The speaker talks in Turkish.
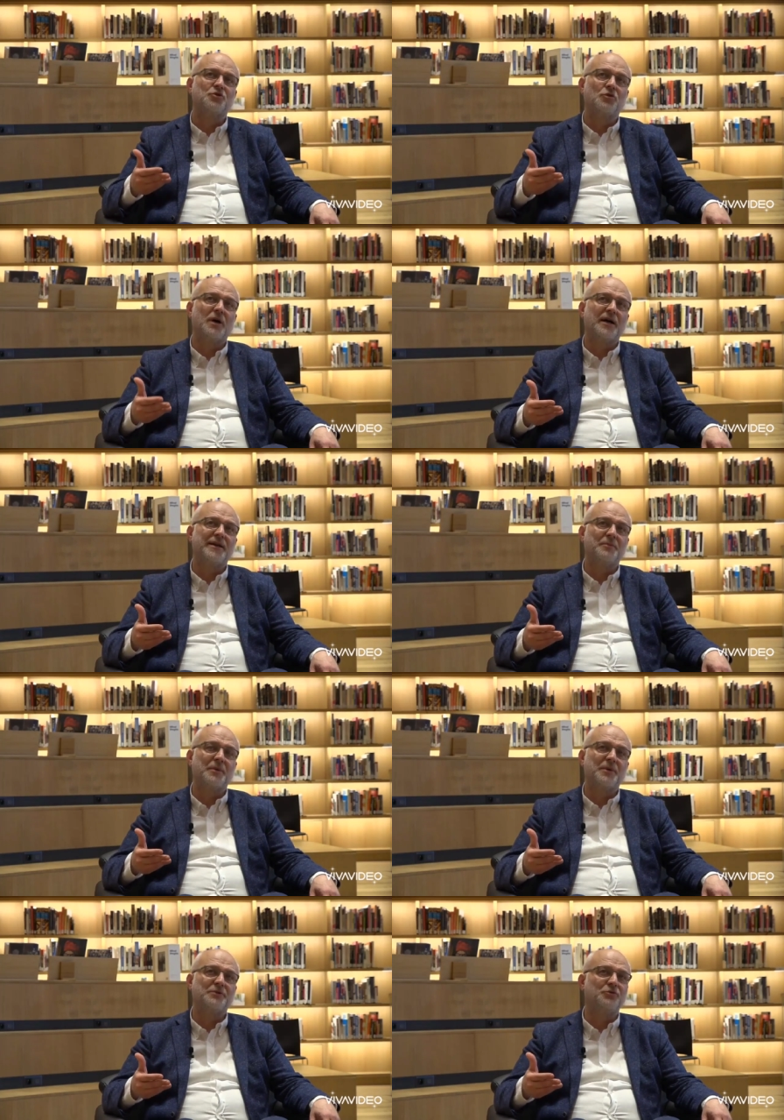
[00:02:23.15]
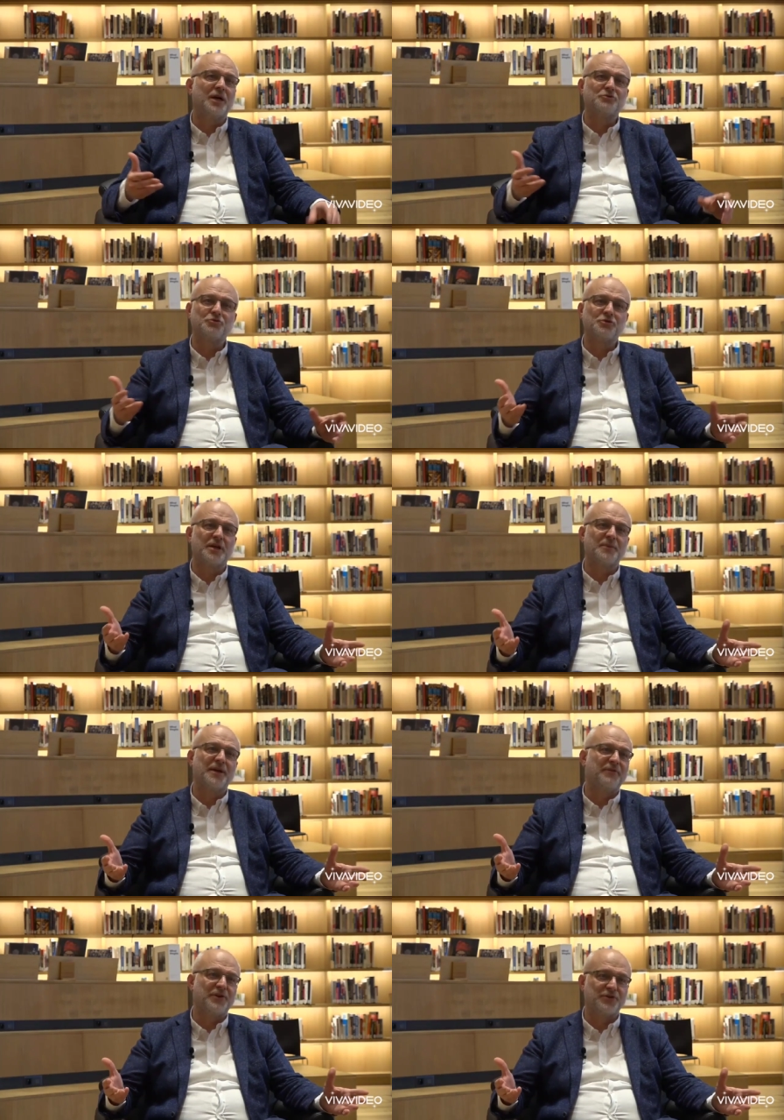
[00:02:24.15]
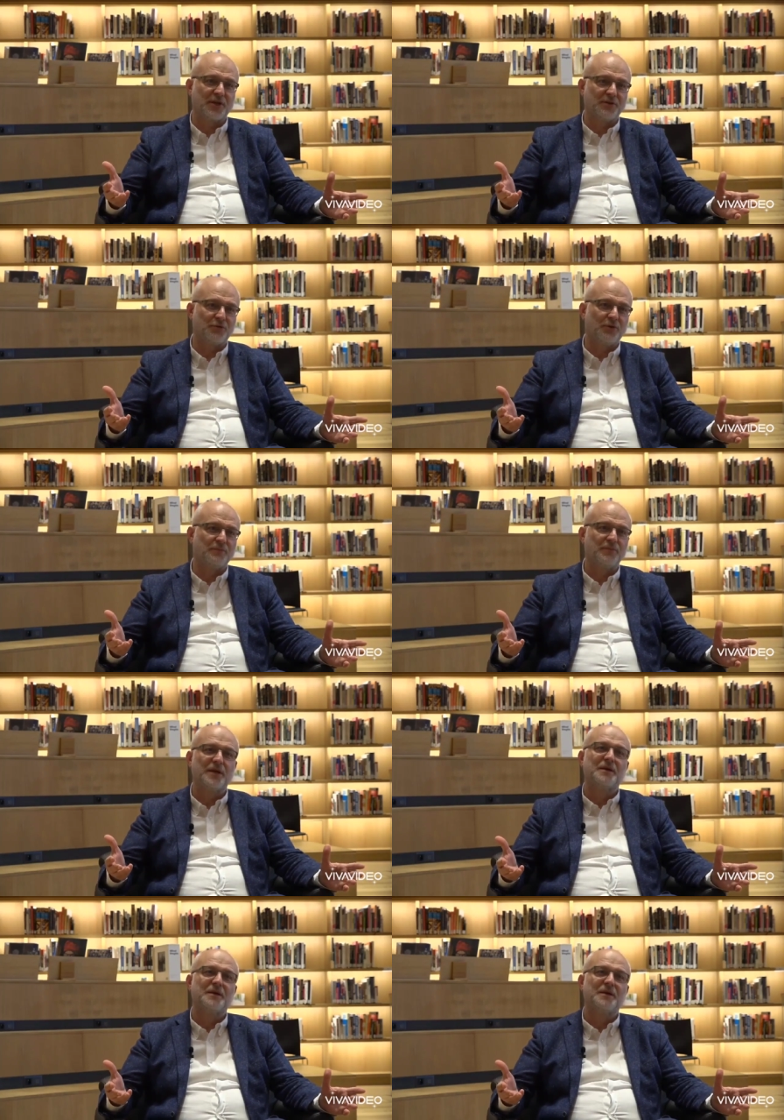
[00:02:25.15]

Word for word: Çoğu anne baba dünya çocuklarıma ne verecek diyor.